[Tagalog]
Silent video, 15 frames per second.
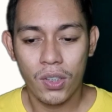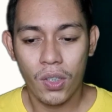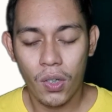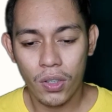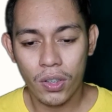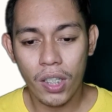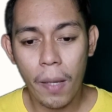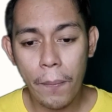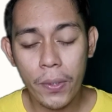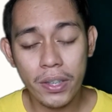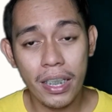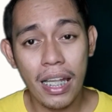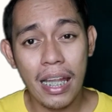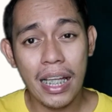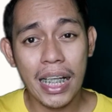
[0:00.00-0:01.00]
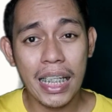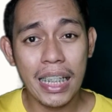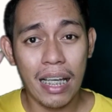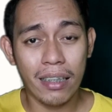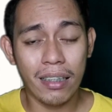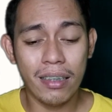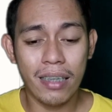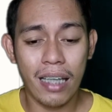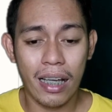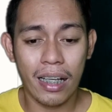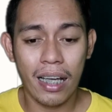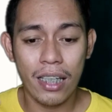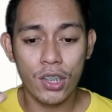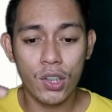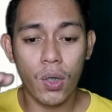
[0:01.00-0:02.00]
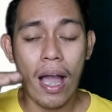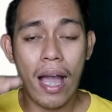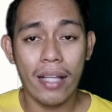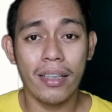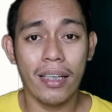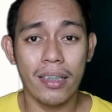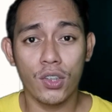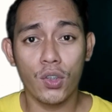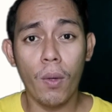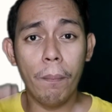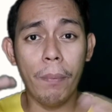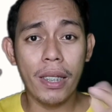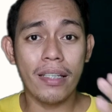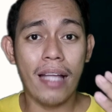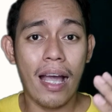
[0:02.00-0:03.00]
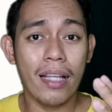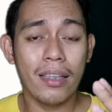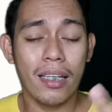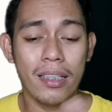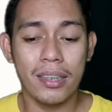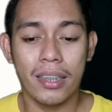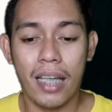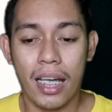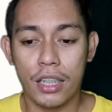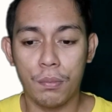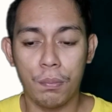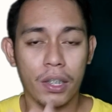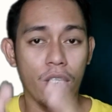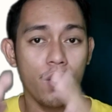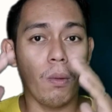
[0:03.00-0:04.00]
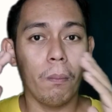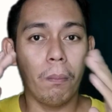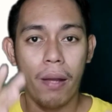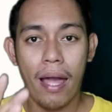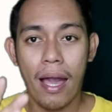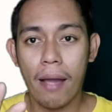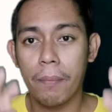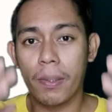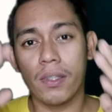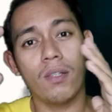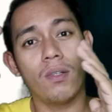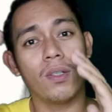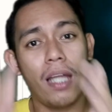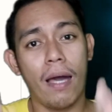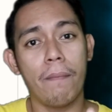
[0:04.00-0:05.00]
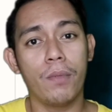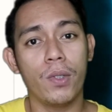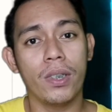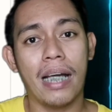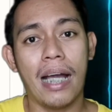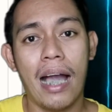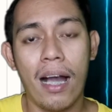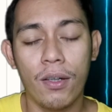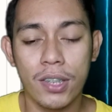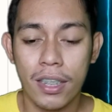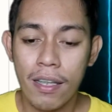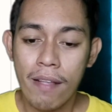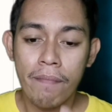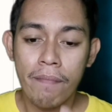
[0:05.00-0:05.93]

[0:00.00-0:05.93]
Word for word: So, tapos ilalagay natin guys yung address, complete address guys, pati yung block, pati yung number ng house,